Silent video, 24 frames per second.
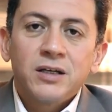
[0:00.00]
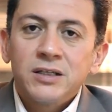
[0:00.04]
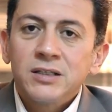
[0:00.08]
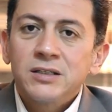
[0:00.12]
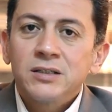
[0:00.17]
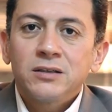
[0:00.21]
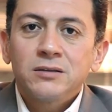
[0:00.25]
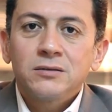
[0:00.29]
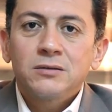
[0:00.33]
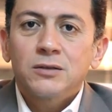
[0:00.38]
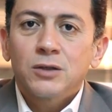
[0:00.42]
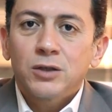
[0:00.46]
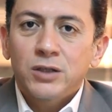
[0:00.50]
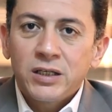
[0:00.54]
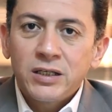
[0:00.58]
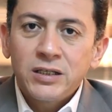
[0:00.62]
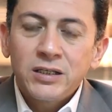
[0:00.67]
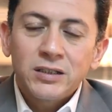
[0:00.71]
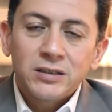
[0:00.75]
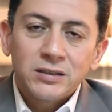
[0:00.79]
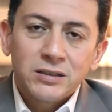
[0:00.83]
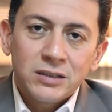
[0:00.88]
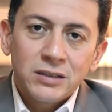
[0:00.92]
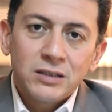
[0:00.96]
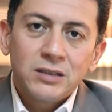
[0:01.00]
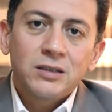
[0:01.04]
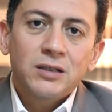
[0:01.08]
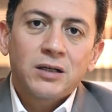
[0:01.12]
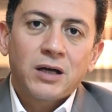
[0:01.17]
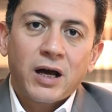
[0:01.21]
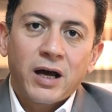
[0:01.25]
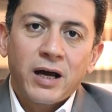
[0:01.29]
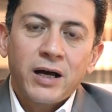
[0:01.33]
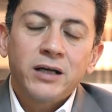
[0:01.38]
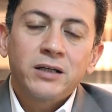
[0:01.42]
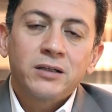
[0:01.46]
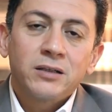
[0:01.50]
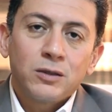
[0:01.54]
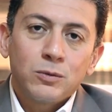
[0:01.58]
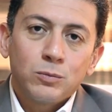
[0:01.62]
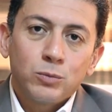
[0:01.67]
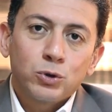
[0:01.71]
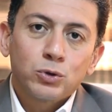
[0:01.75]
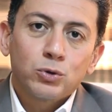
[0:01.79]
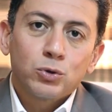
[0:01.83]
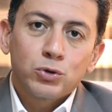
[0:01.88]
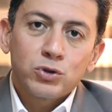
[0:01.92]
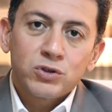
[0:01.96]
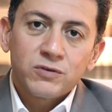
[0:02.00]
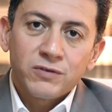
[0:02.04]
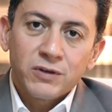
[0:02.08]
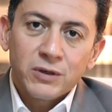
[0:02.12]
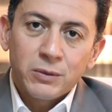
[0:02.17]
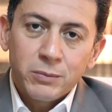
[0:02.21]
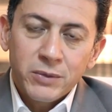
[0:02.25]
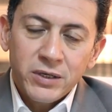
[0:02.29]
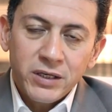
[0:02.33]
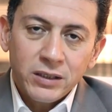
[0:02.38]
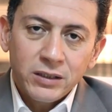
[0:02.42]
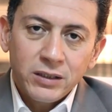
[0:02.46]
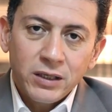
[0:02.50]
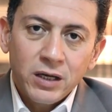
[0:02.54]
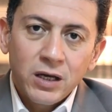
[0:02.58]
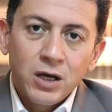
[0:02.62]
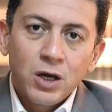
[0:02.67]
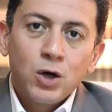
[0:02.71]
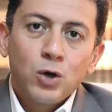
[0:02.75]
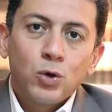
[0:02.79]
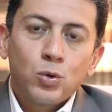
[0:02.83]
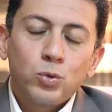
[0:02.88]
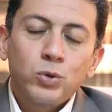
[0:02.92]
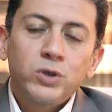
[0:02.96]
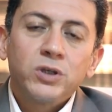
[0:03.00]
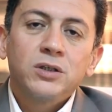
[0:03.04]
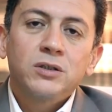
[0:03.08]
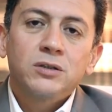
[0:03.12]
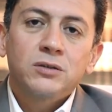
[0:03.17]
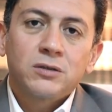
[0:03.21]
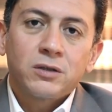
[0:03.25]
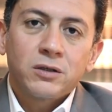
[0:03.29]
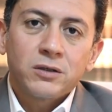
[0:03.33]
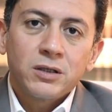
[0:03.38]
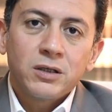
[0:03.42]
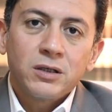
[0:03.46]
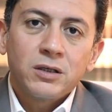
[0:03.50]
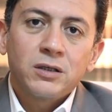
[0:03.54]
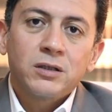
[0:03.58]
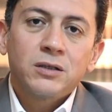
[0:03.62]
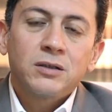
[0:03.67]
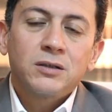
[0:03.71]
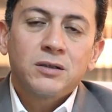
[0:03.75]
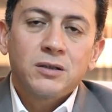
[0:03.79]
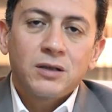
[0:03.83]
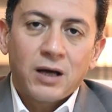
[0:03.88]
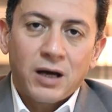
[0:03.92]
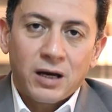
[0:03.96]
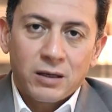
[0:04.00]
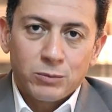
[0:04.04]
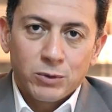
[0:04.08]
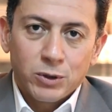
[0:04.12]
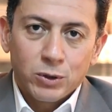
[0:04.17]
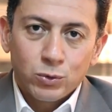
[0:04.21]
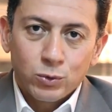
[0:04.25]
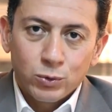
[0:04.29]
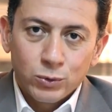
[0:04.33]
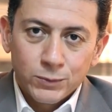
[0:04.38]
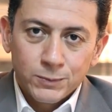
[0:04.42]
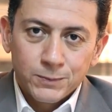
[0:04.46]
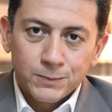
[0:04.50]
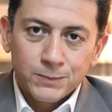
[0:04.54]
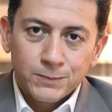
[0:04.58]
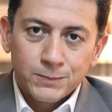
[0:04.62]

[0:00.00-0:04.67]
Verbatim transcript: اذا هي دي حقن البوتوكس في المعده وطريقه عمله